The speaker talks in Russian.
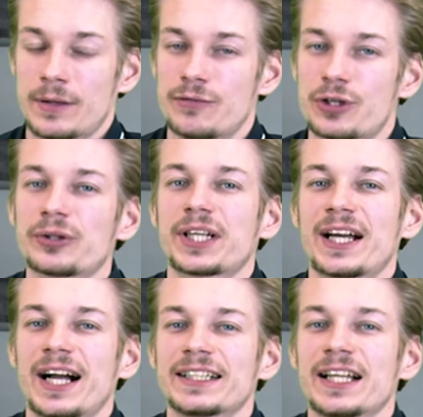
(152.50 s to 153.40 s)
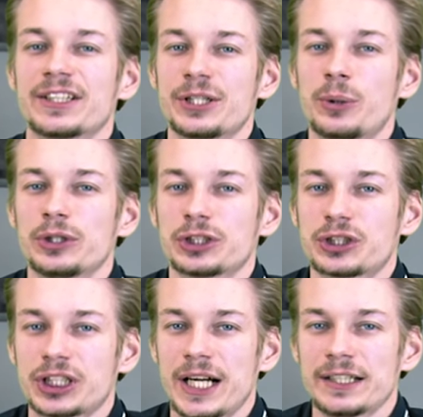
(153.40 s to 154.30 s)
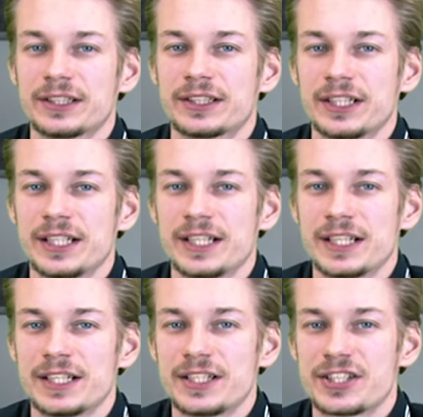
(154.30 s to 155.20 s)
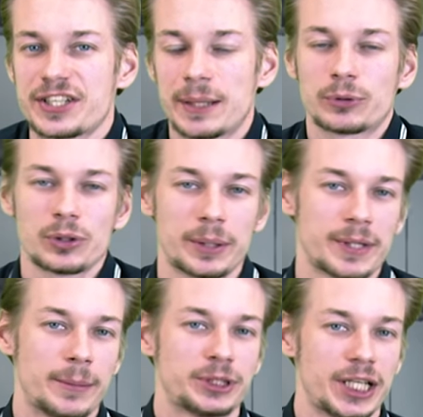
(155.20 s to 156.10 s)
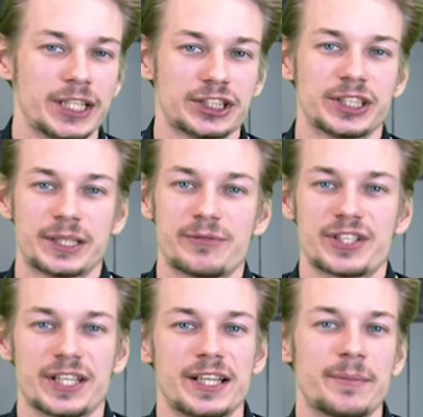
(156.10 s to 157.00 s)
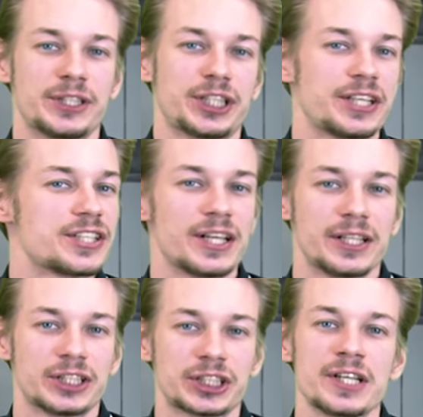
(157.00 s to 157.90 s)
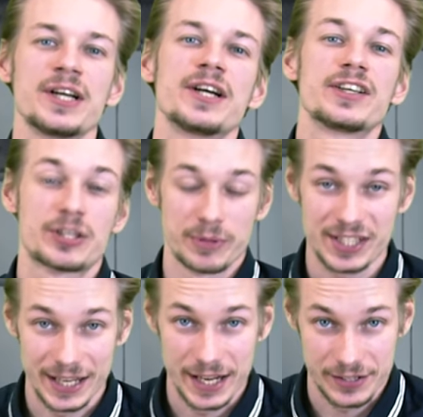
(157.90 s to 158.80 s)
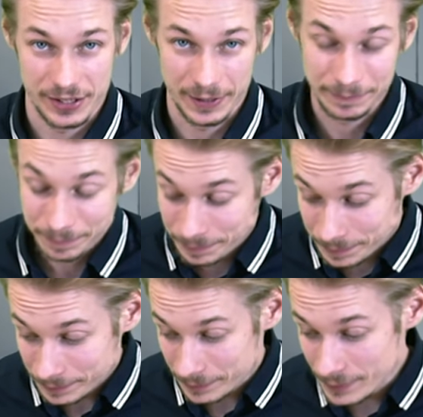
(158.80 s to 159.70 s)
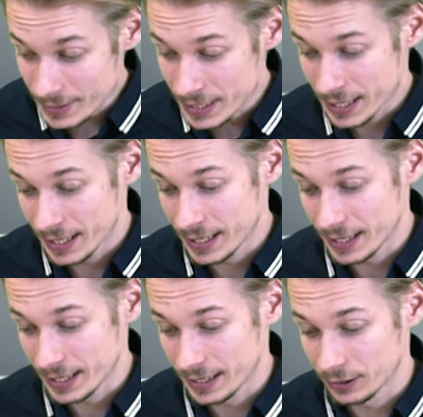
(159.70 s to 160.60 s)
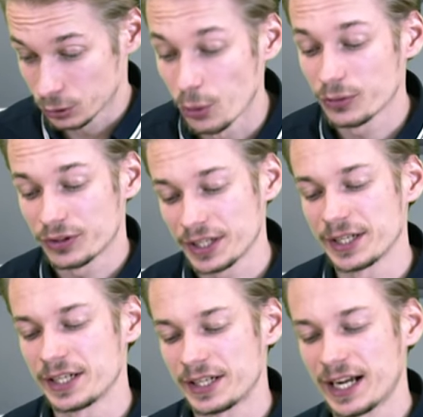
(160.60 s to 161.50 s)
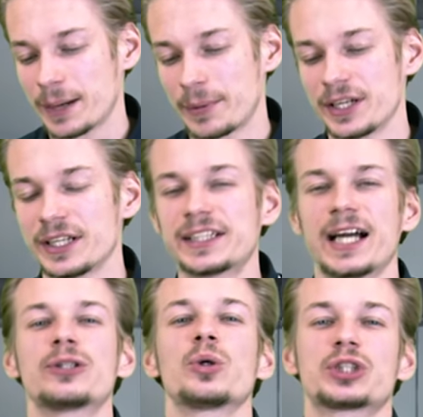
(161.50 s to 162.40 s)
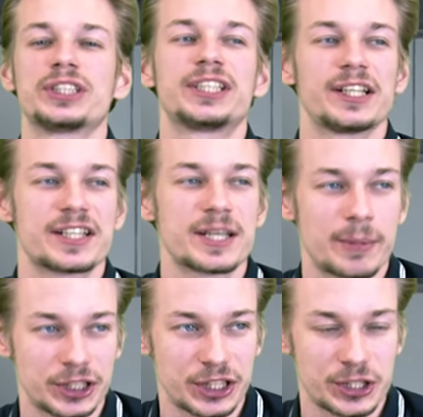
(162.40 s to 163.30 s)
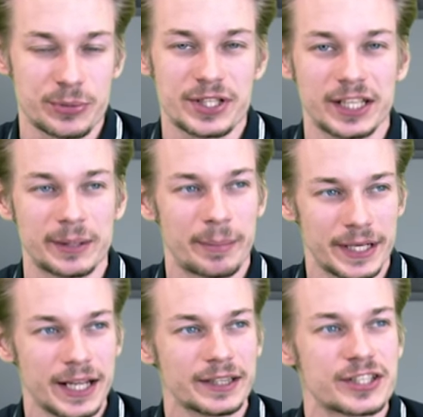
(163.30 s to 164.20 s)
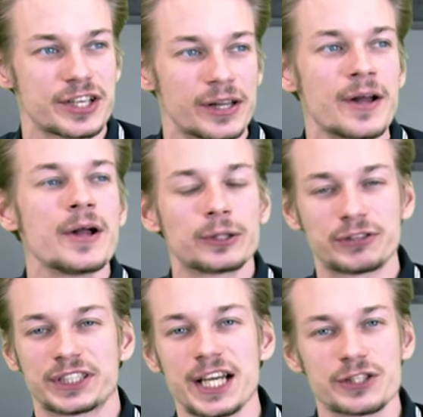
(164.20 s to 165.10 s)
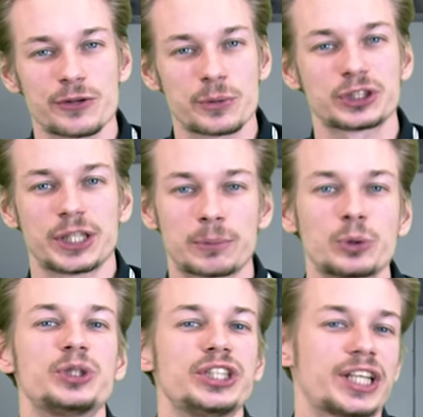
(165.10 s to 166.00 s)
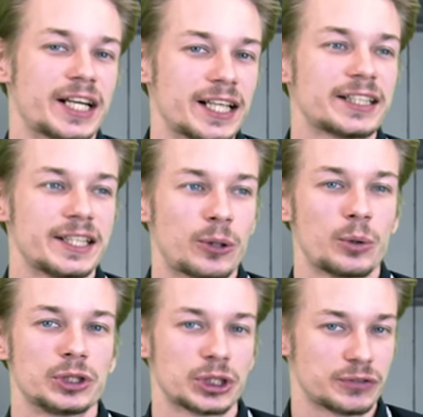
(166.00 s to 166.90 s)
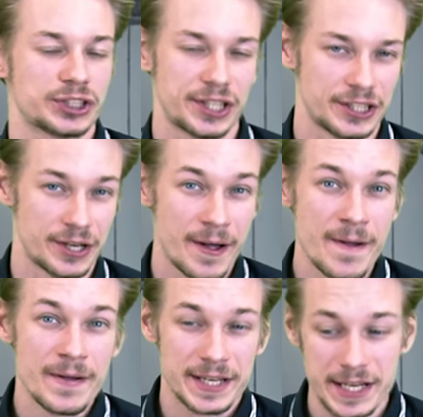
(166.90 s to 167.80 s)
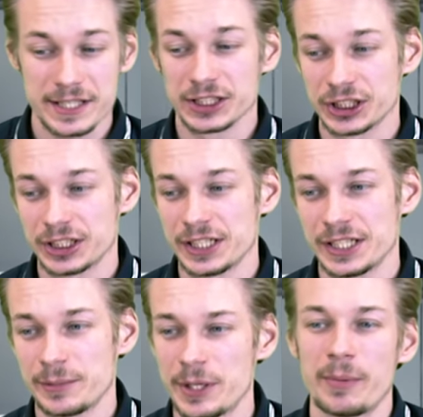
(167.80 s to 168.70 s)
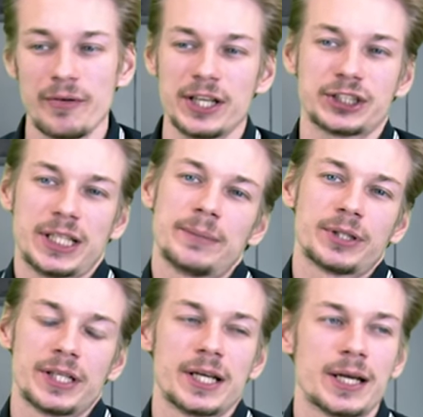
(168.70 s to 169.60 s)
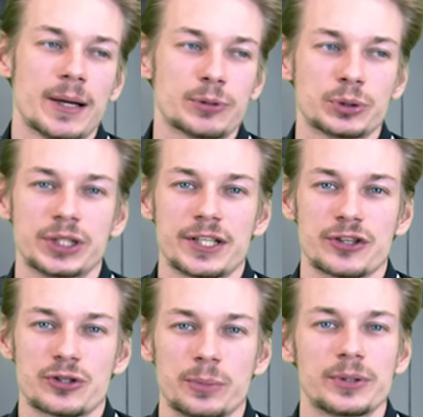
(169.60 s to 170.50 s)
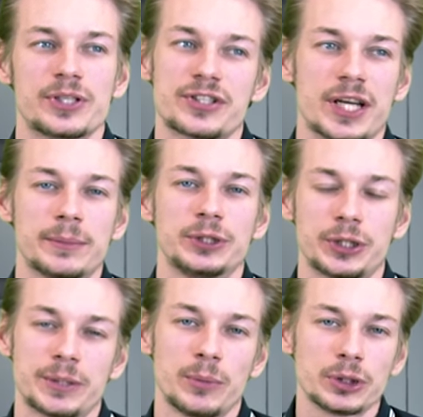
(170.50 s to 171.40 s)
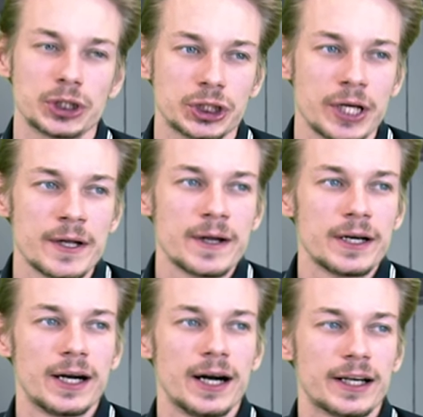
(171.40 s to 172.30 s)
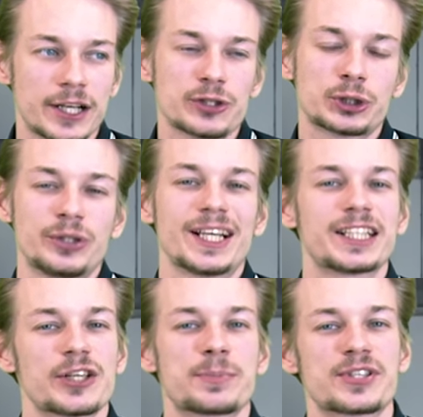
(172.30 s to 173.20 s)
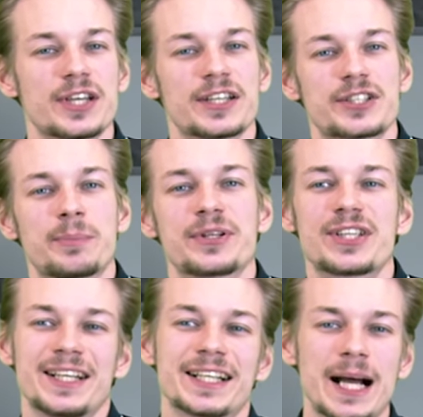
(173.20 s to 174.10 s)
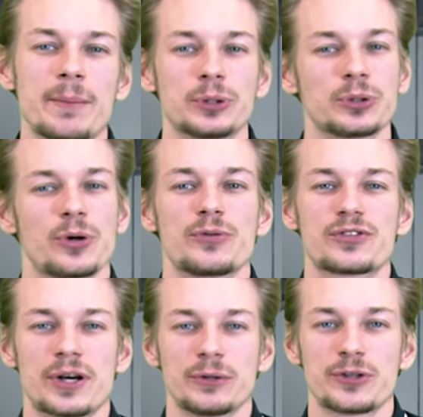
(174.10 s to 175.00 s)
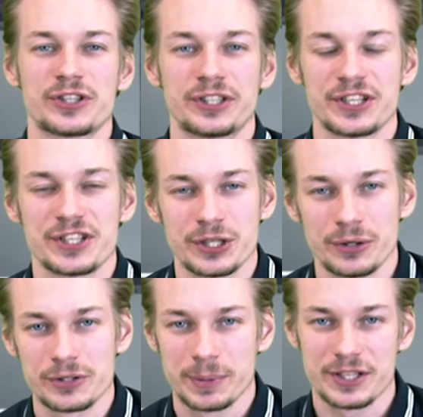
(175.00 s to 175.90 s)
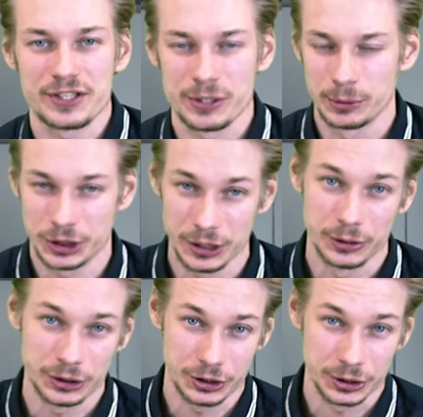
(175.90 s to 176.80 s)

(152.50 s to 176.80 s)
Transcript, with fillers: Все-таки, когда ты не ходишь в шат, ты ни с кем толком не общаешься, ты все домашки делаешь самостоятельно. А, ну, ты как бы и так должен делать домашки самостоятельно, понятное дело, но всегда есть возможность обсудить, когда ты находишься в Шсаде. Если же ты не, не бываешь там, ты обсуждать особо ни с кем ничего не можешь, а, разве что иногда списаться по телеграмму, но все равно синхронизировать процесс обучения очень